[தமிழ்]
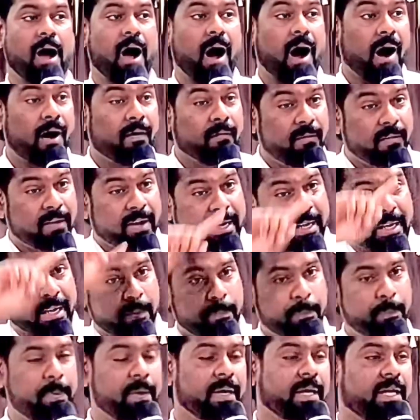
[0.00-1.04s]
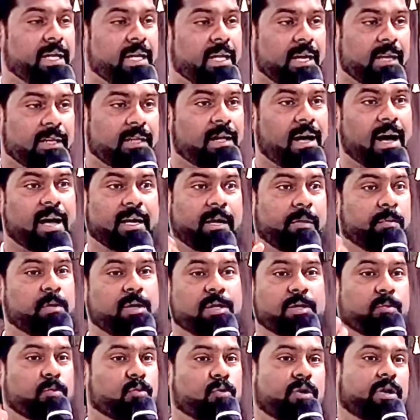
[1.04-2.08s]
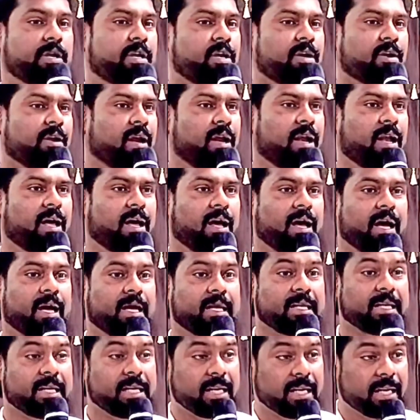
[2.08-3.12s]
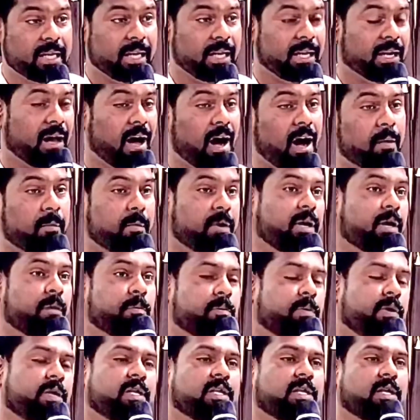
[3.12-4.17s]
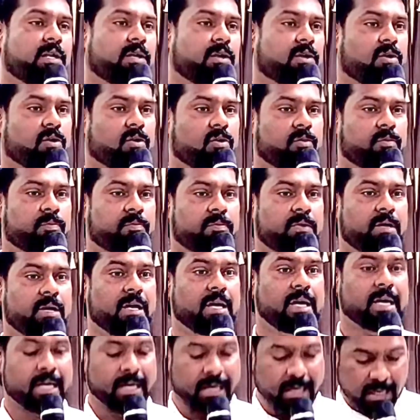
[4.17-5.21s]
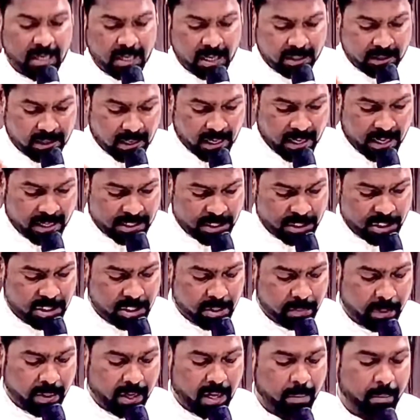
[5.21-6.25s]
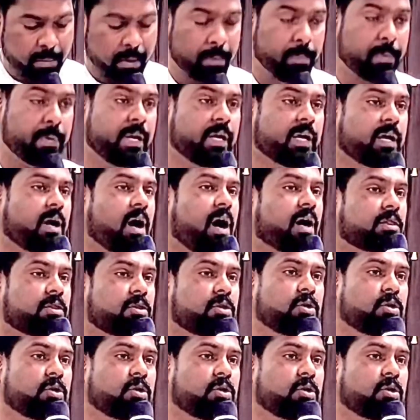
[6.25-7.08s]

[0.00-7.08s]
அவர் எப்படி இருந்தார் என்பது முக்கியம் இல்லை இன்னைக்கு நாம் எப்படி இருக்கிறோம் இன்னைக்கு அந்த ரட்சிப்பை நம்ம எப்படி காத்து